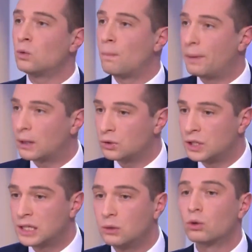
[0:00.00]
n'ont pas
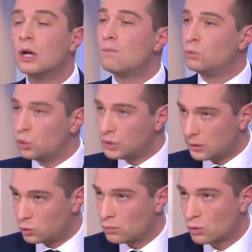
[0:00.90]
cotisé. Donc nous
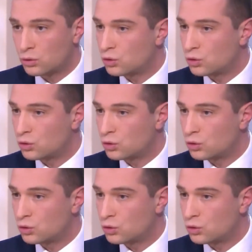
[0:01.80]
assumons ce